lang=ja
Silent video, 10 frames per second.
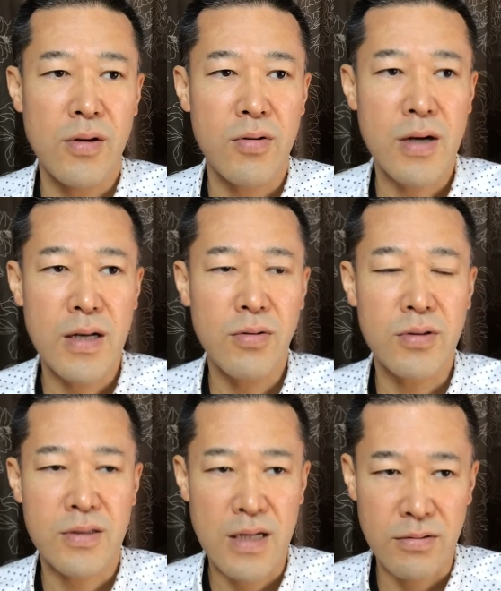お金を
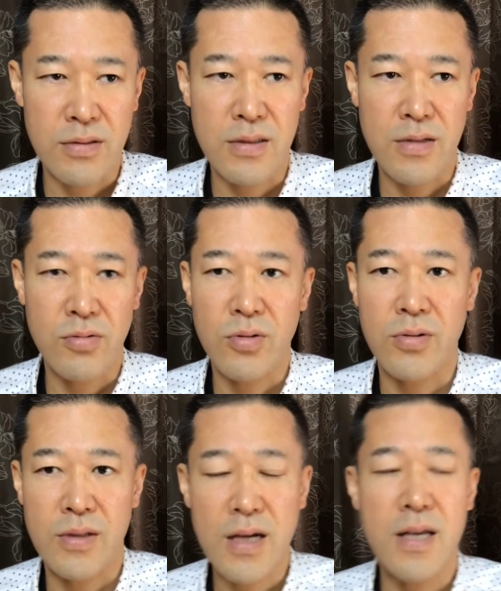使うっていうこ
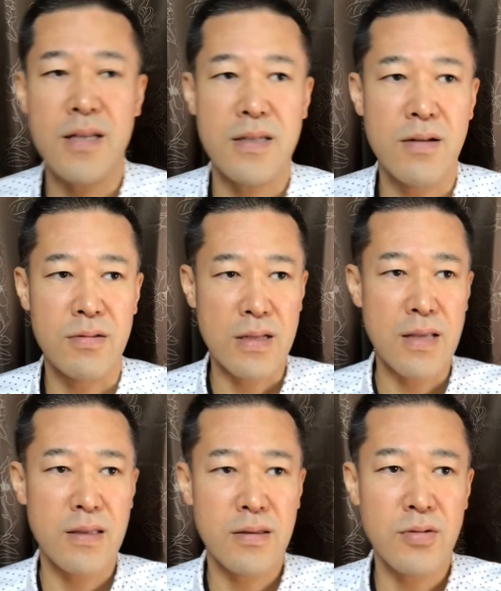とだけにしてるんです
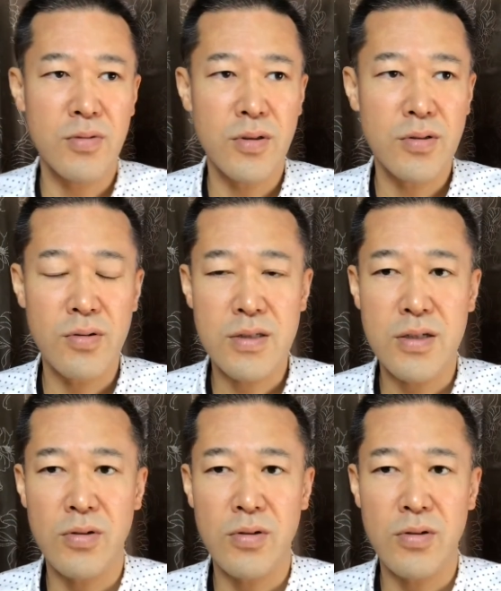ね。自分のその使